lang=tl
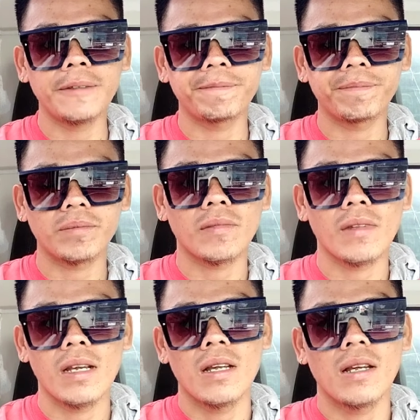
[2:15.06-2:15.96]
previous ko
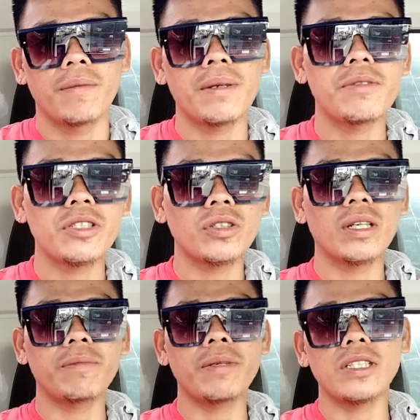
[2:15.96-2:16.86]
na video po
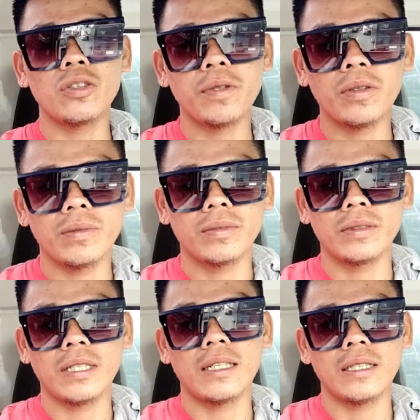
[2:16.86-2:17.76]
na
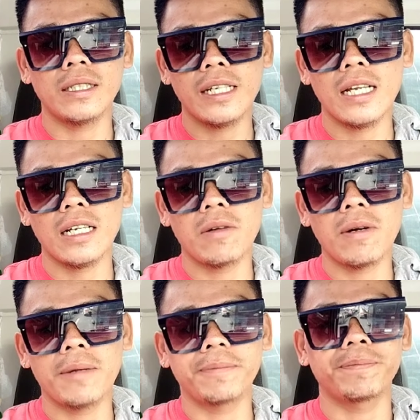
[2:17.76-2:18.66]
ginagawa
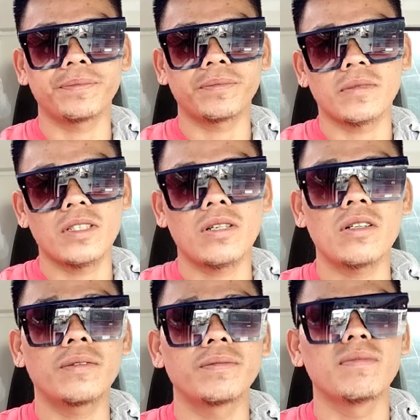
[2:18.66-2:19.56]
so kahit
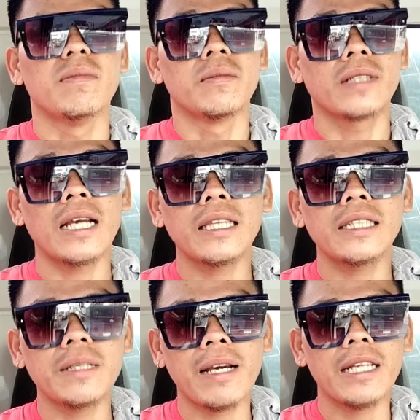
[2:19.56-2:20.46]
nasa biyahe tayo ngayon
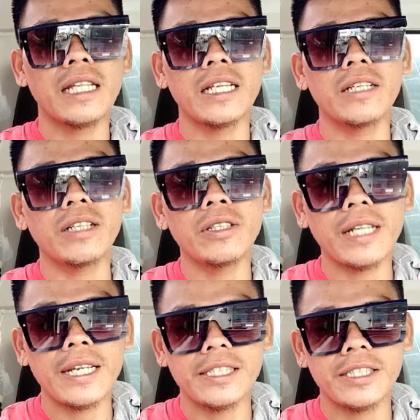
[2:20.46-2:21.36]
guys don't worry
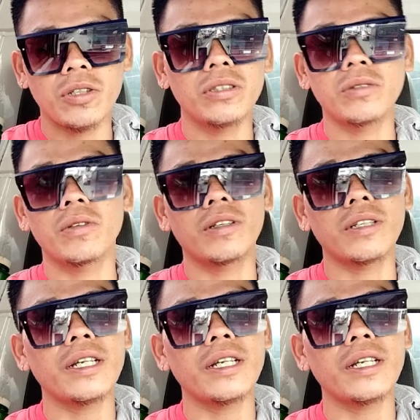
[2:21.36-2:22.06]
cause